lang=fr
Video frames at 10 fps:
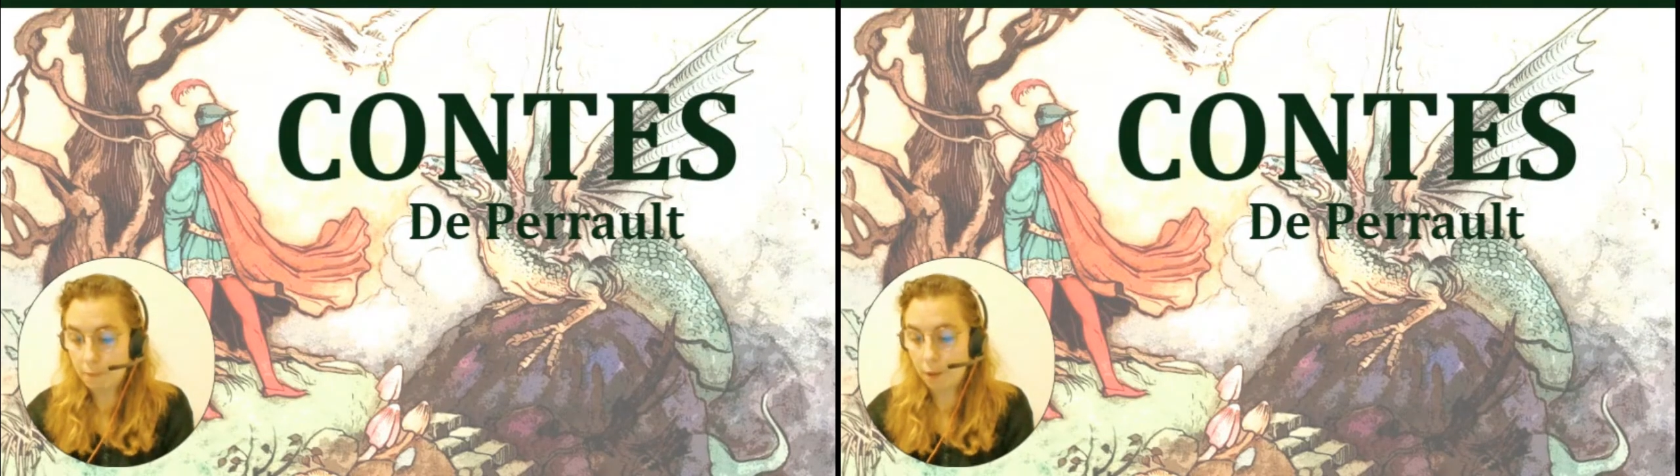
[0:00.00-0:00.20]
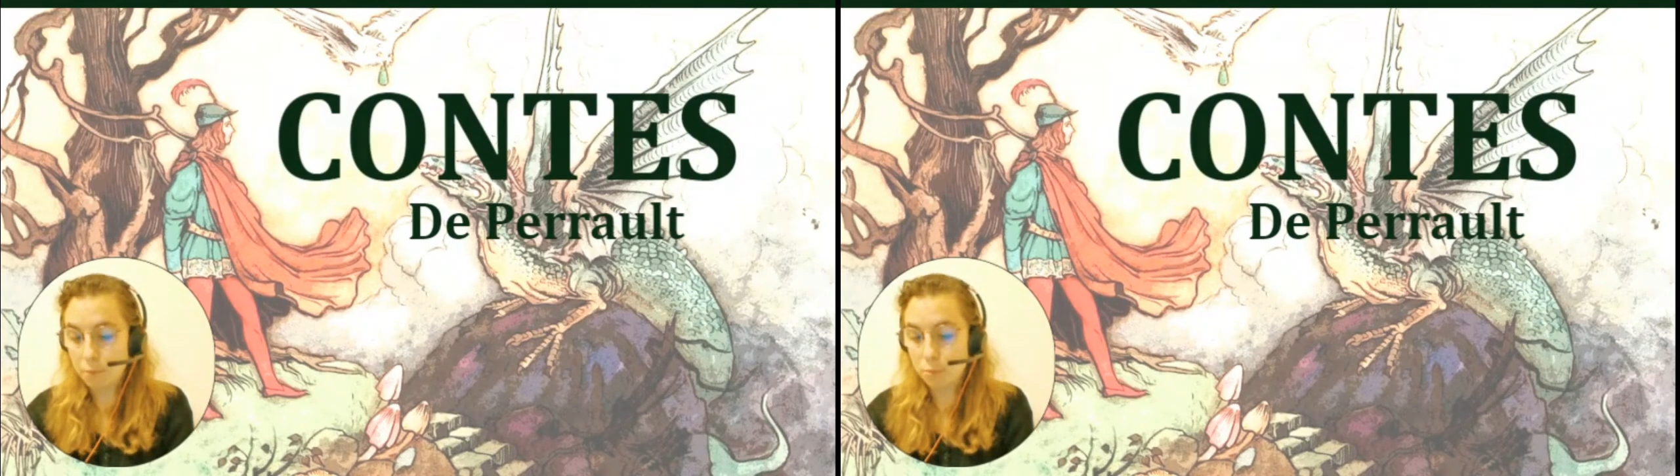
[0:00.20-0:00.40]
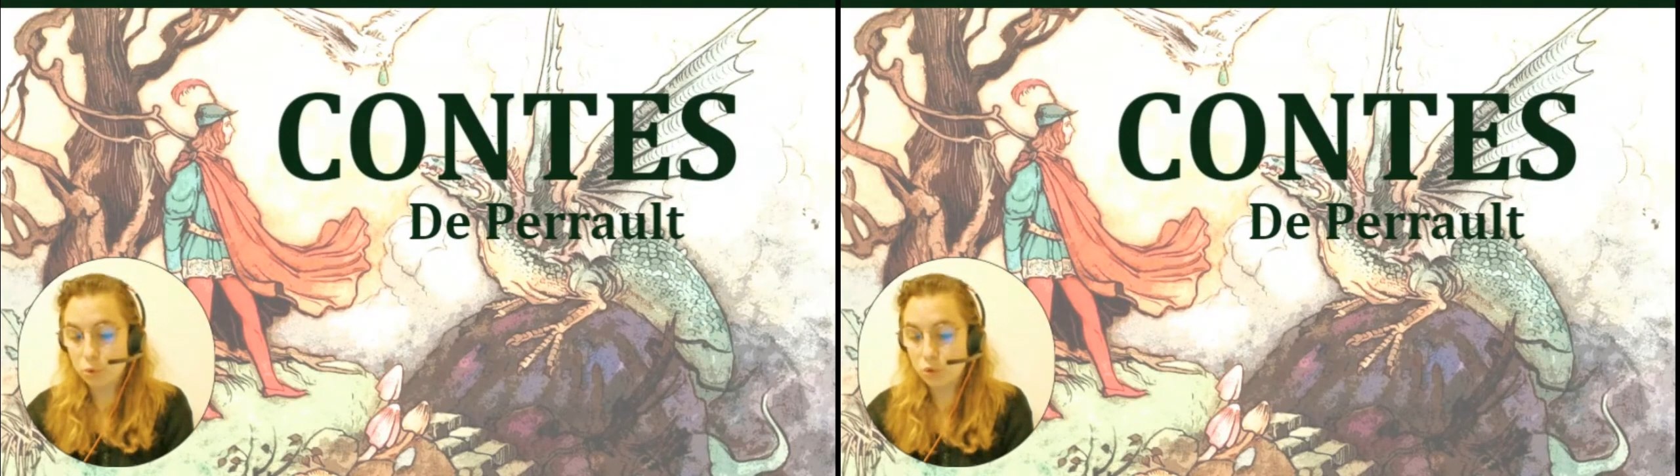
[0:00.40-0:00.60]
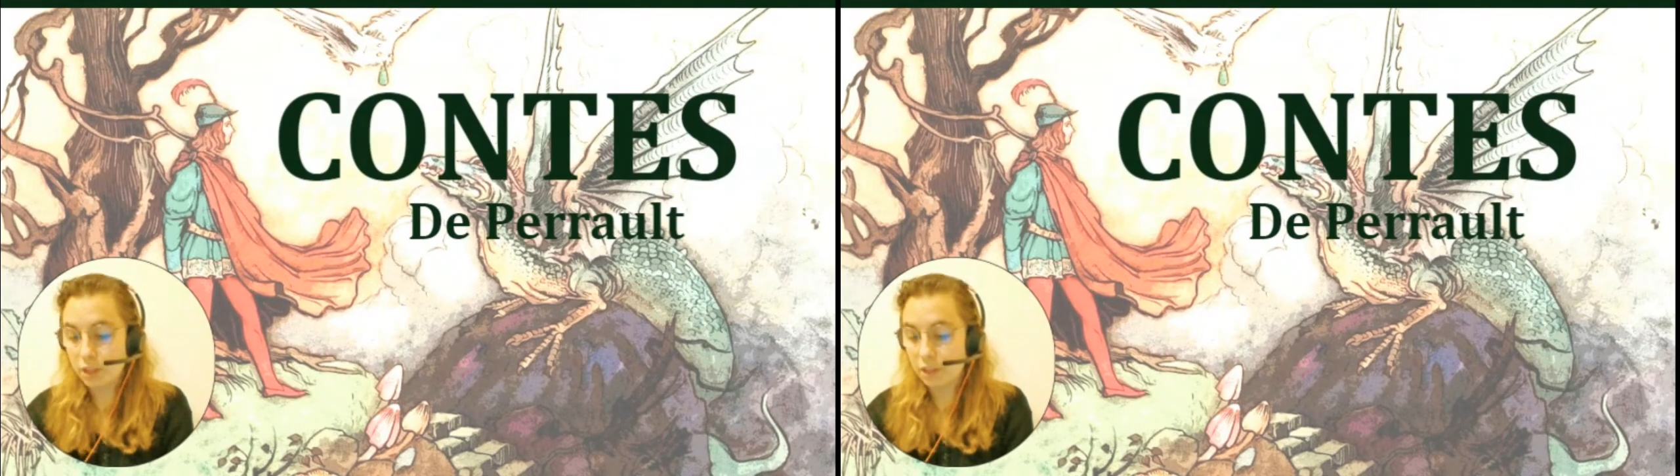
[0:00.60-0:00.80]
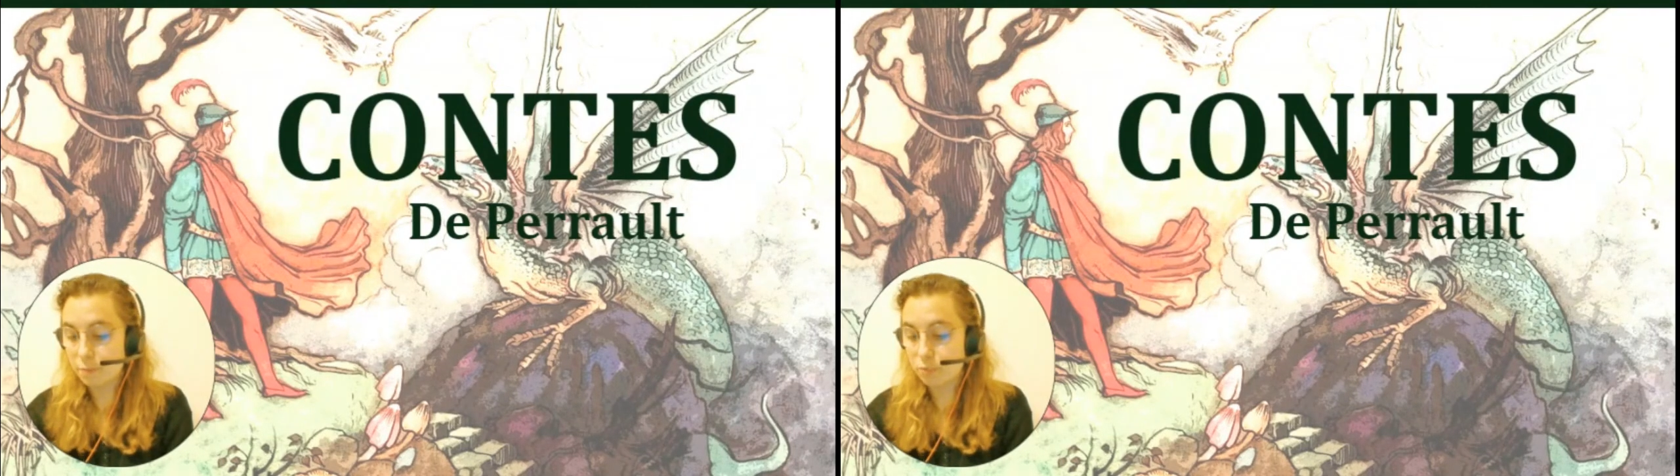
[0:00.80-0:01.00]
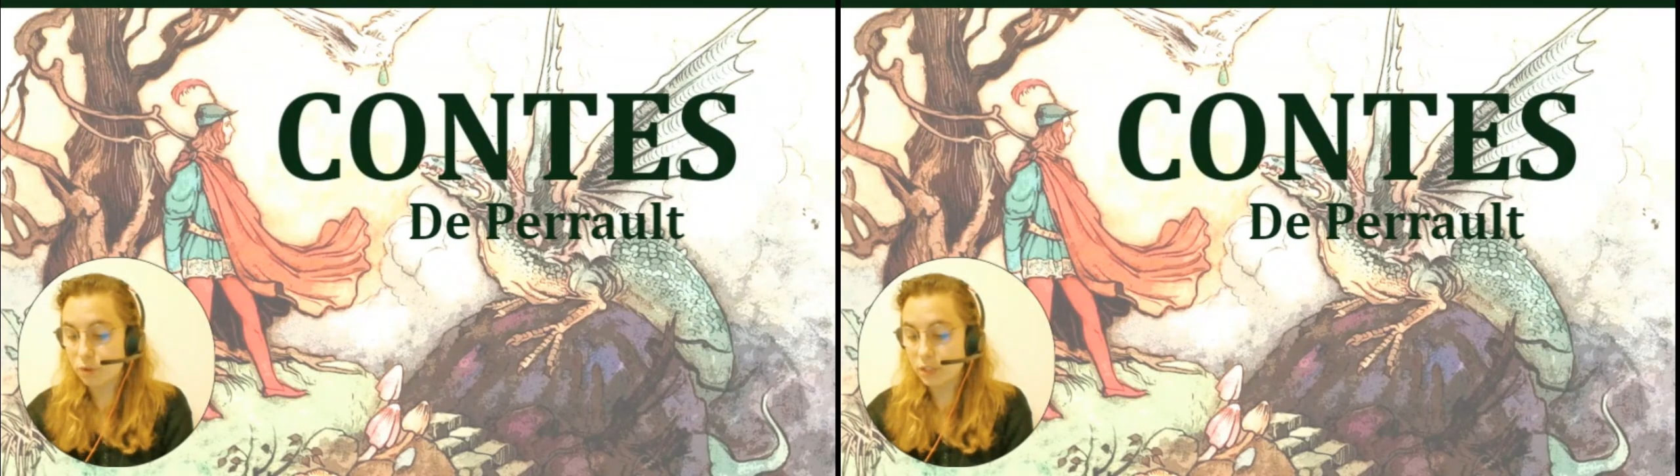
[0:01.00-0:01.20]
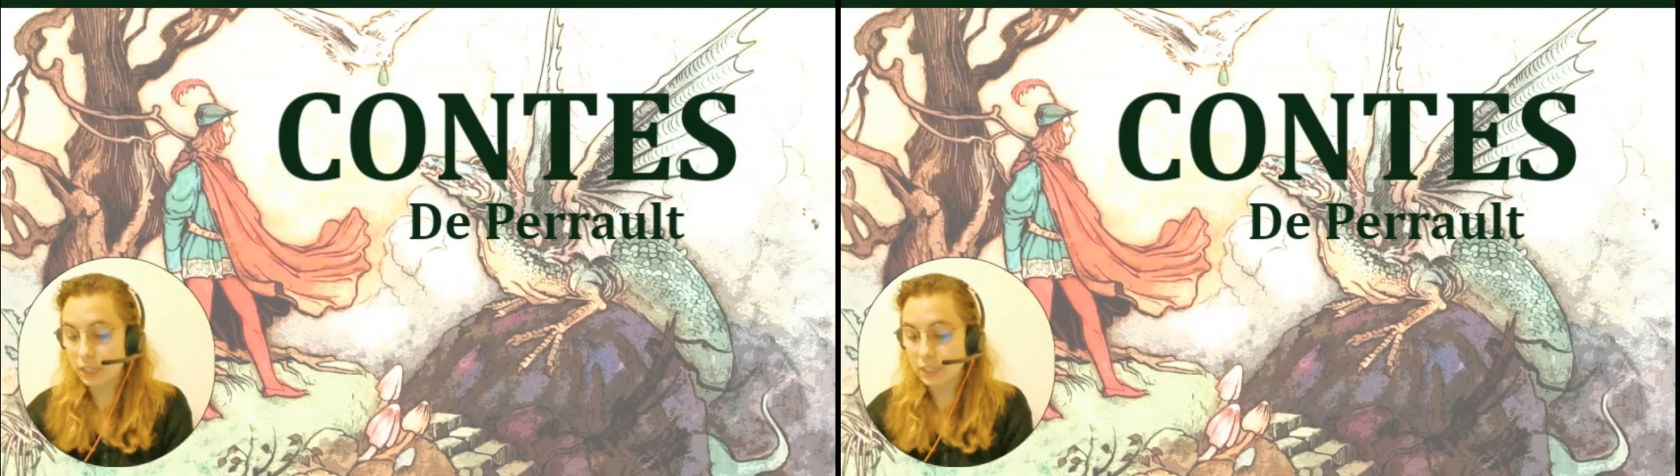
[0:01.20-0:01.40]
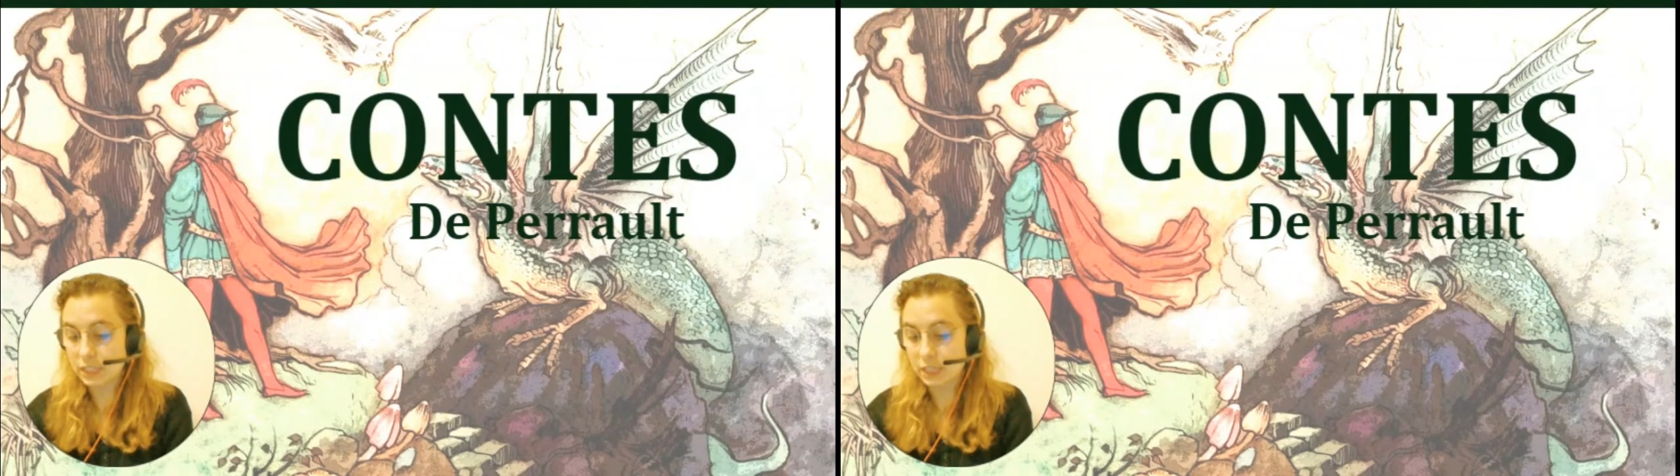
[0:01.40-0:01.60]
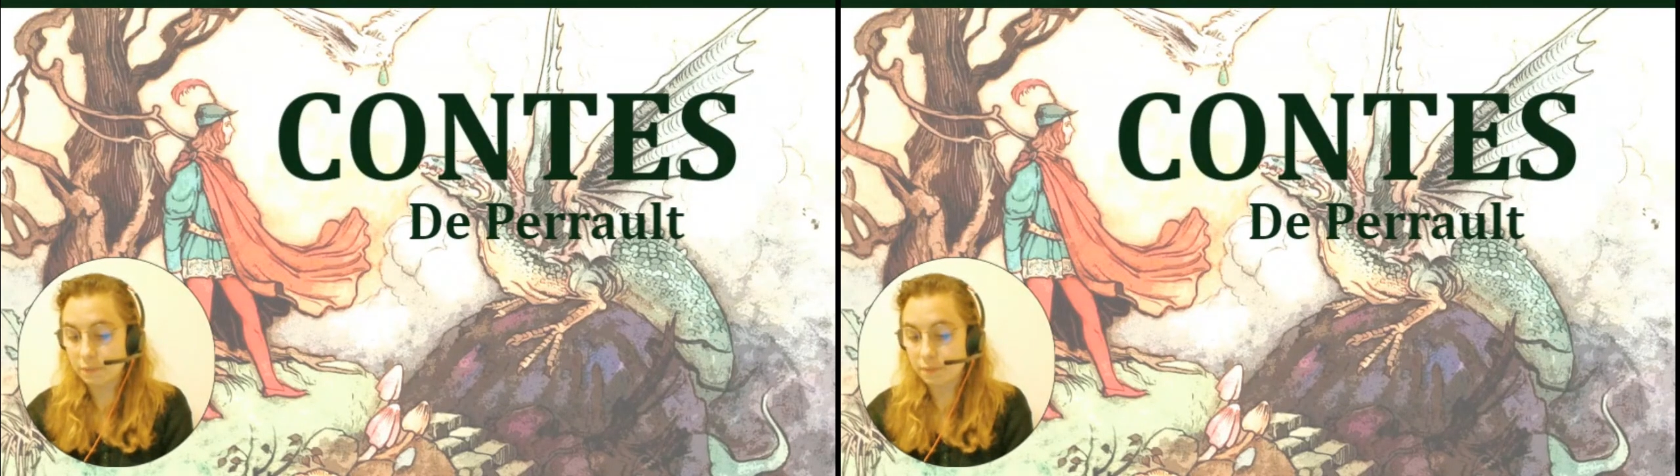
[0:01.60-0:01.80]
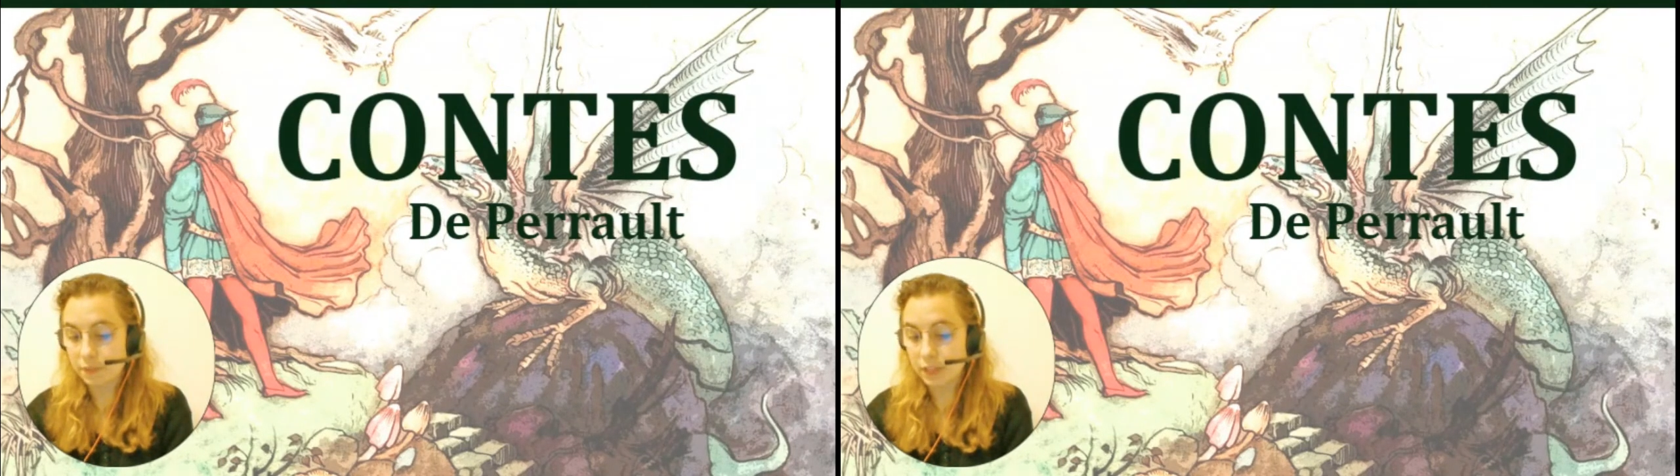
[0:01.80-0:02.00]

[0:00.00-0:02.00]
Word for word: Barbe Bleue n'avait point d'héritier,